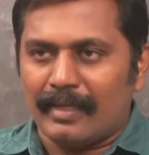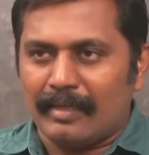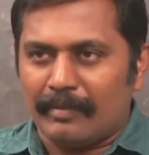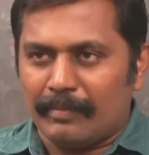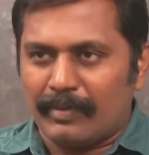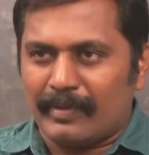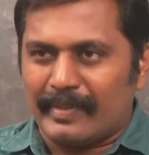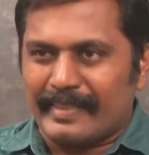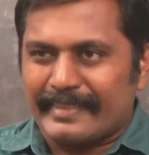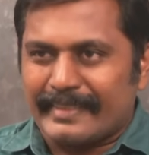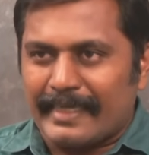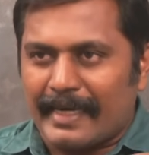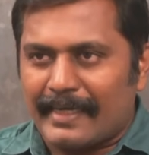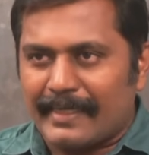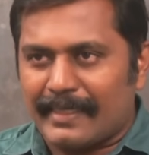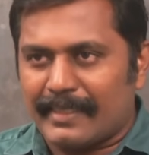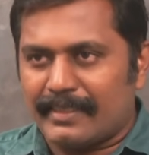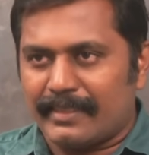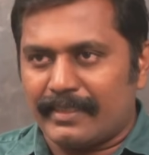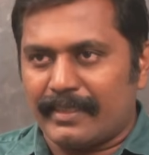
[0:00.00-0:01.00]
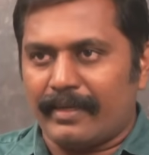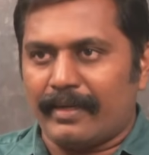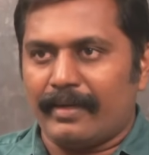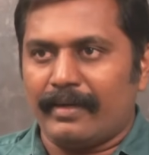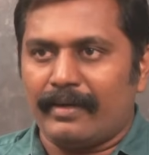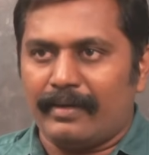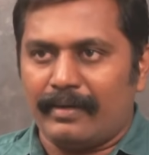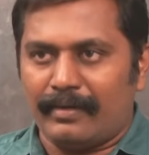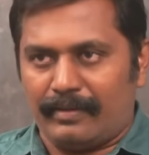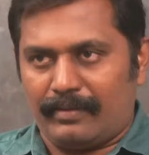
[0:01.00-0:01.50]
இப்படி ஒரு ஸ்ட்ராட்டஜிக்கல்
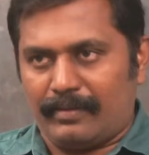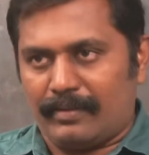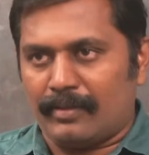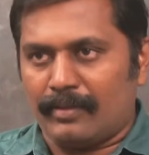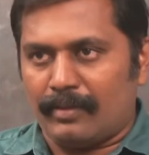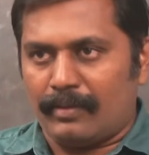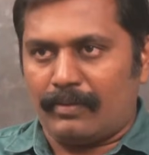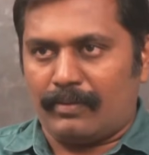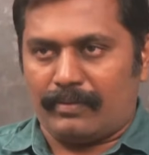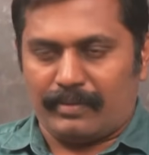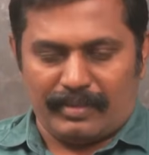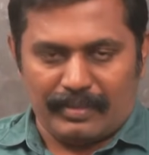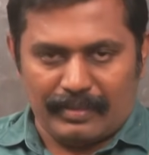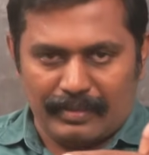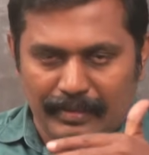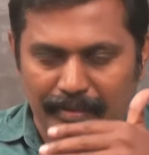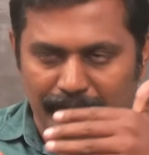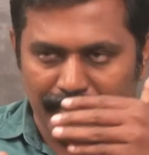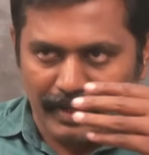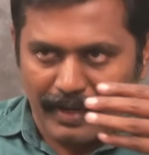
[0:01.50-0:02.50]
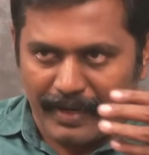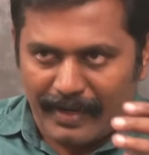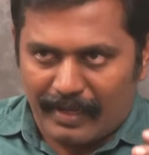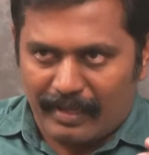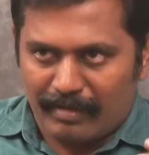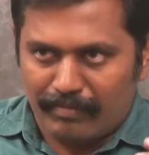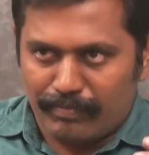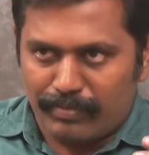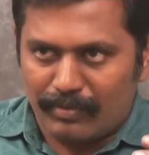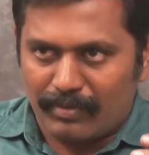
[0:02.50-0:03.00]
இது இருக்கும் இதை இதை
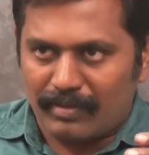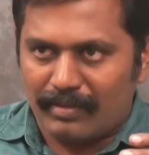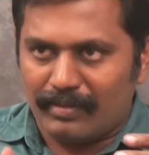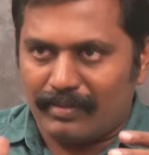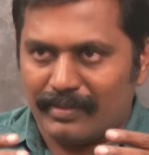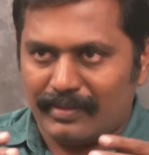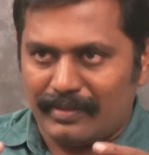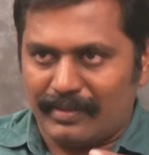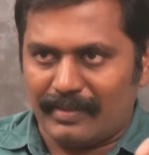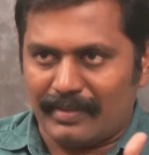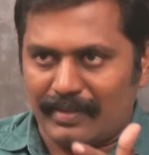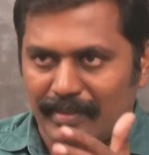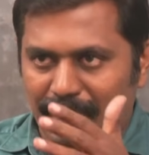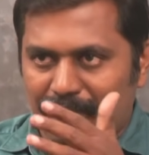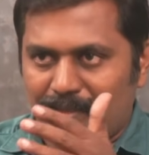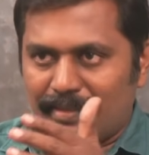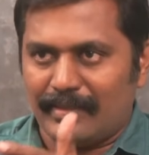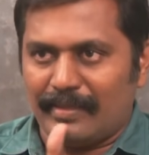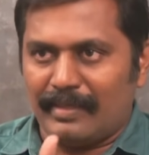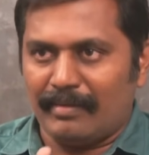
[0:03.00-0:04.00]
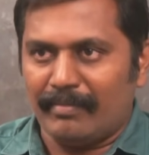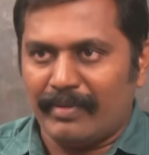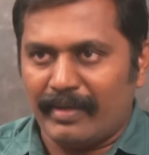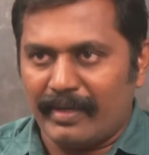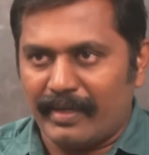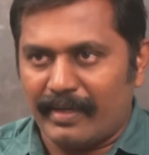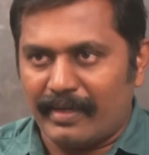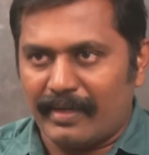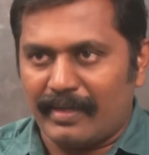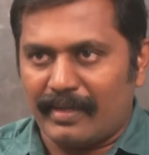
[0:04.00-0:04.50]
அடைய போகிறோம் இத்தனை
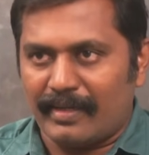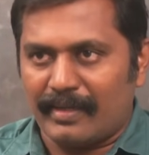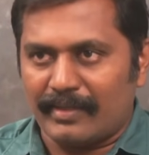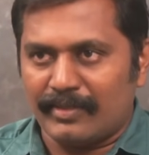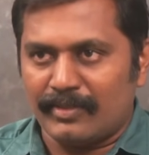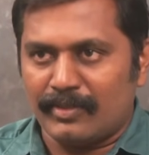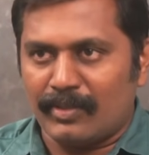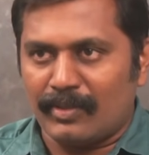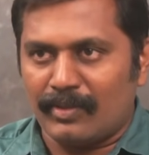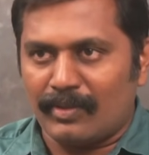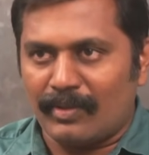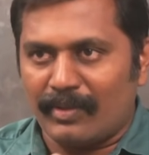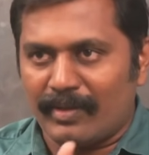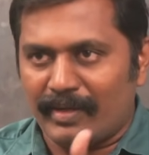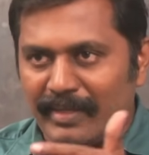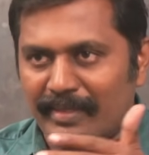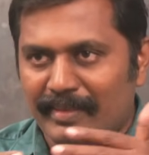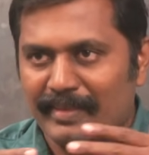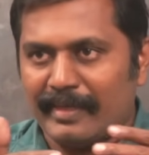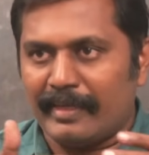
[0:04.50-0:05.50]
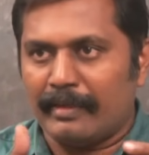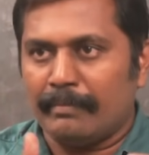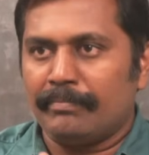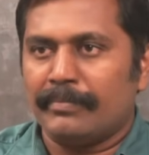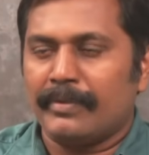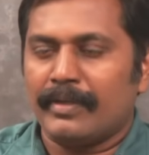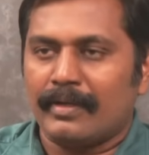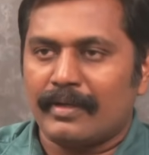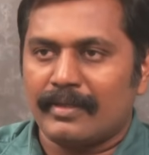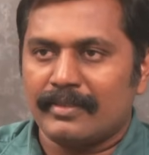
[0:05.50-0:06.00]
எம்எல்ஏகளை அடைஞ்சிருக்கிறோம் இல்லை இத்தனை
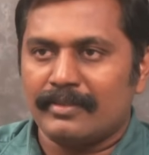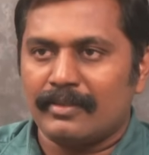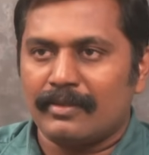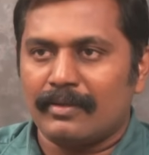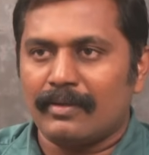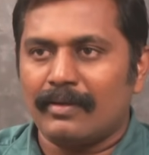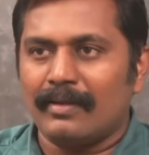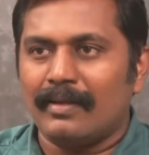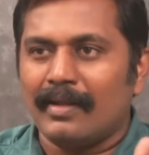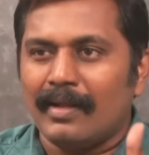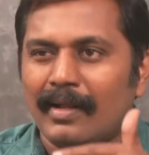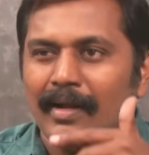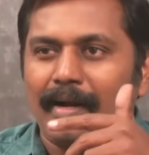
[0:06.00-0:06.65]
எம்பியோ அடைஞ்சிருக்கிறோம்